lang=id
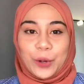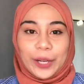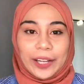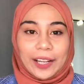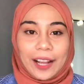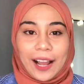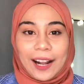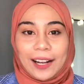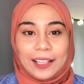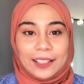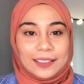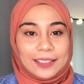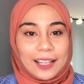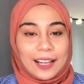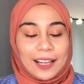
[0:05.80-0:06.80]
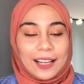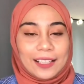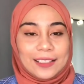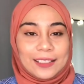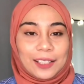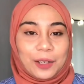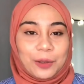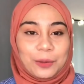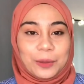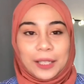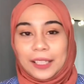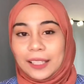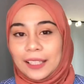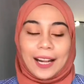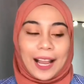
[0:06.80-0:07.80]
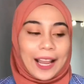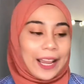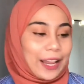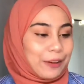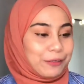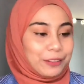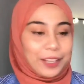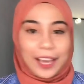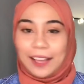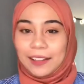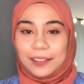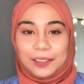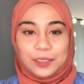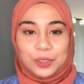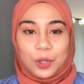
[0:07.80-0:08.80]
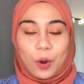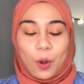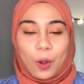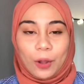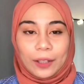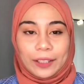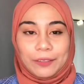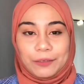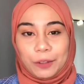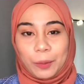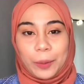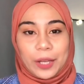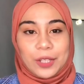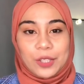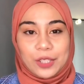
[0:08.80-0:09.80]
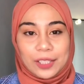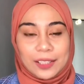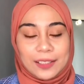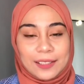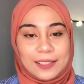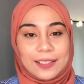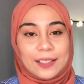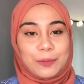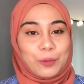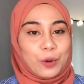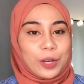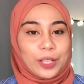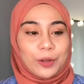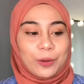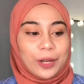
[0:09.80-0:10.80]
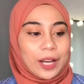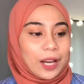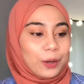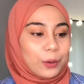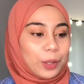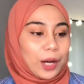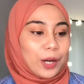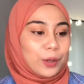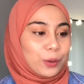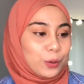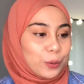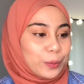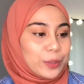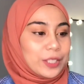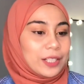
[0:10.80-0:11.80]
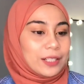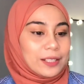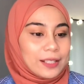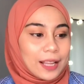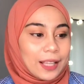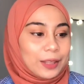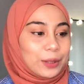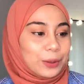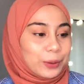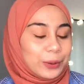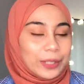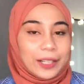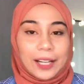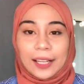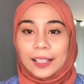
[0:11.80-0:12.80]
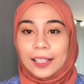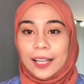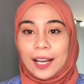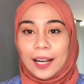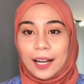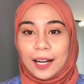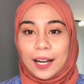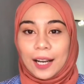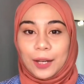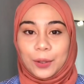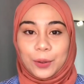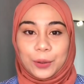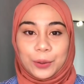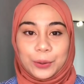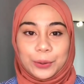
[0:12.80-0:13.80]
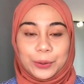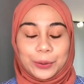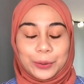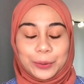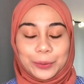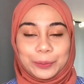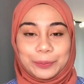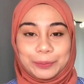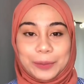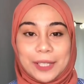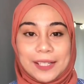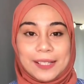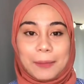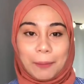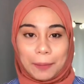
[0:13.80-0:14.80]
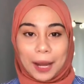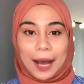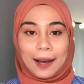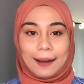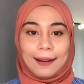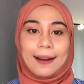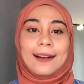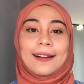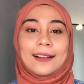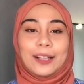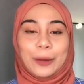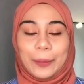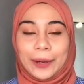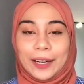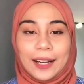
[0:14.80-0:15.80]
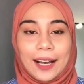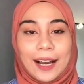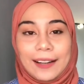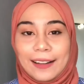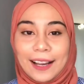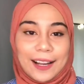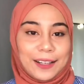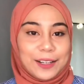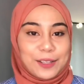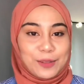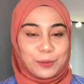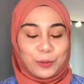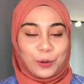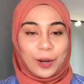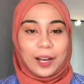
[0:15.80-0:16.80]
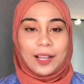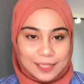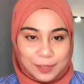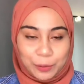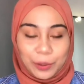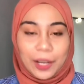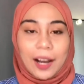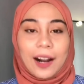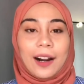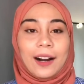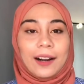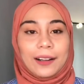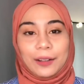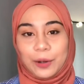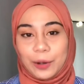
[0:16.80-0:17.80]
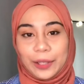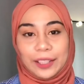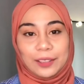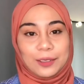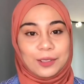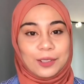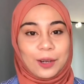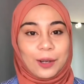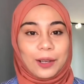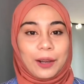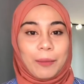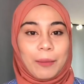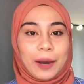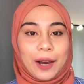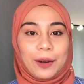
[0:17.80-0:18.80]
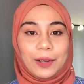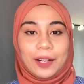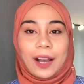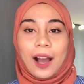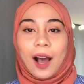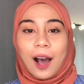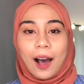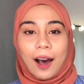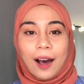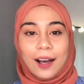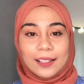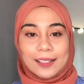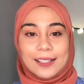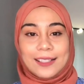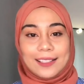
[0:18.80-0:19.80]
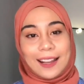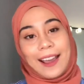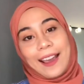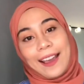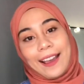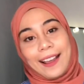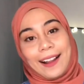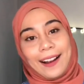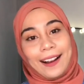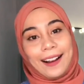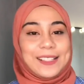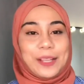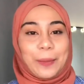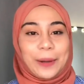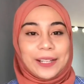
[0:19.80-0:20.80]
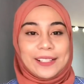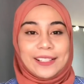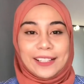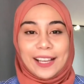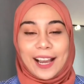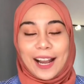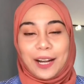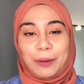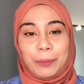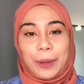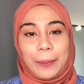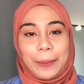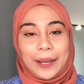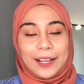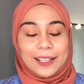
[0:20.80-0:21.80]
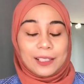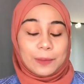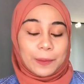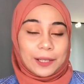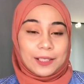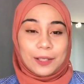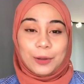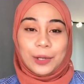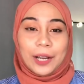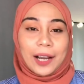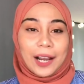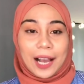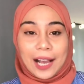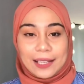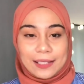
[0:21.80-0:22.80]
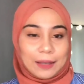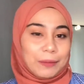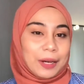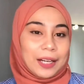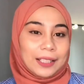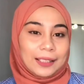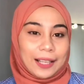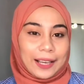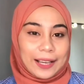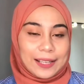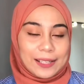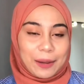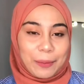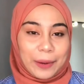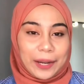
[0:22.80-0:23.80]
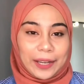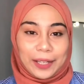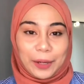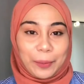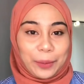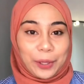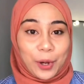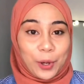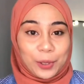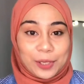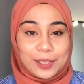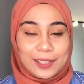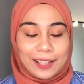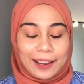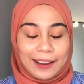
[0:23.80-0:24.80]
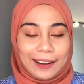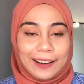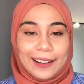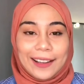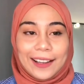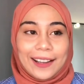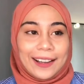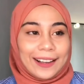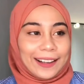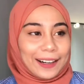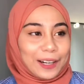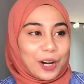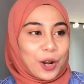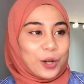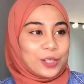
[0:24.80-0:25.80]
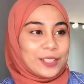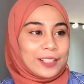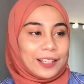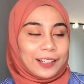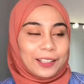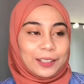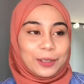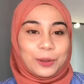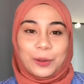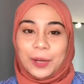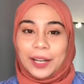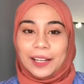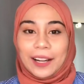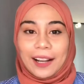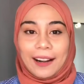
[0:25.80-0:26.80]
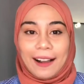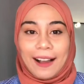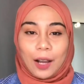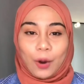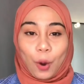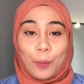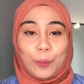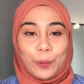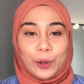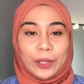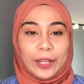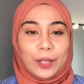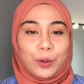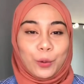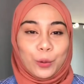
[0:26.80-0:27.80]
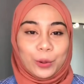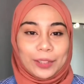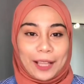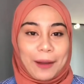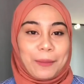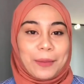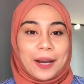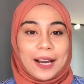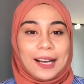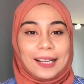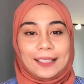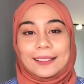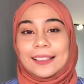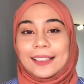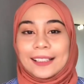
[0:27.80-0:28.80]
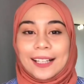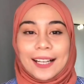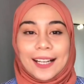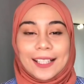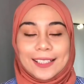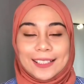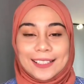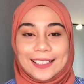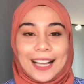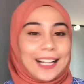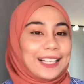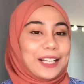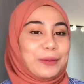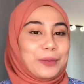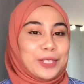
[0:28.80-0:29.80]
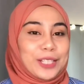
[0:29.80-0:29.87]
hal yang sangat seru banget. I have gathered the all information, semuanya udah aku rangkum menjadi satu dan hari ini akan aku persembahkan kepada anda-anda semua. We are going to talk about hostel. Siapa di sini yang anak backpackers pasti udah nggak asing banget lah ya sama yang namanya hostel karena hostel itu adalah komponen utama ketika kalian menjadi